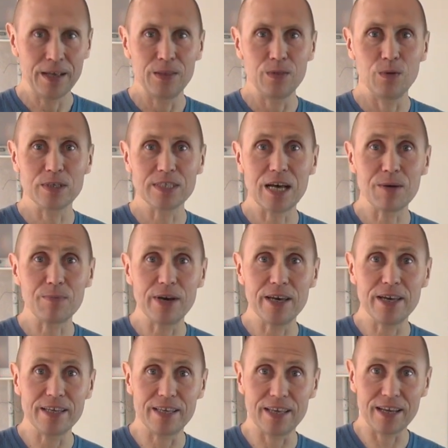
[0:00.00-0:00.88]
Но
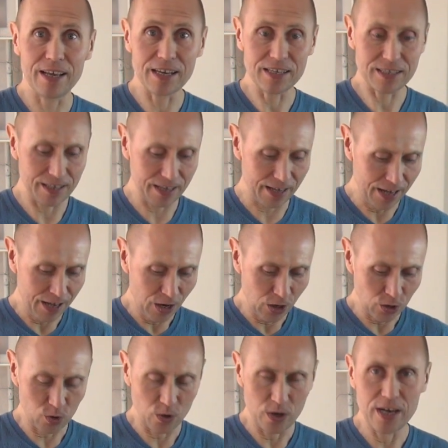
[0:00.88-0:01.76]
самое интересное,
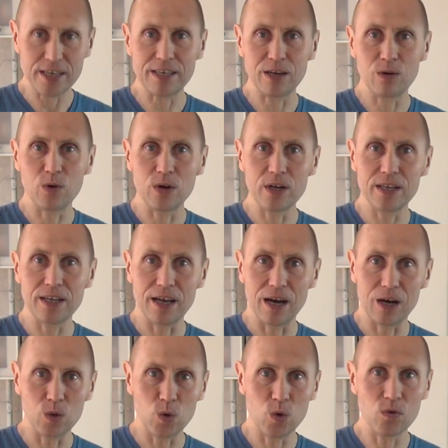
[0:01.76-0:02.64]
что эти куриные
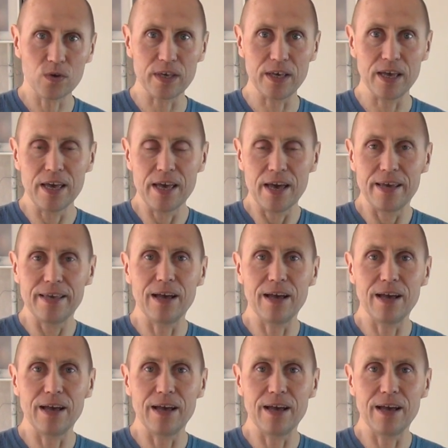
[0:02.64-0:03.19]
головки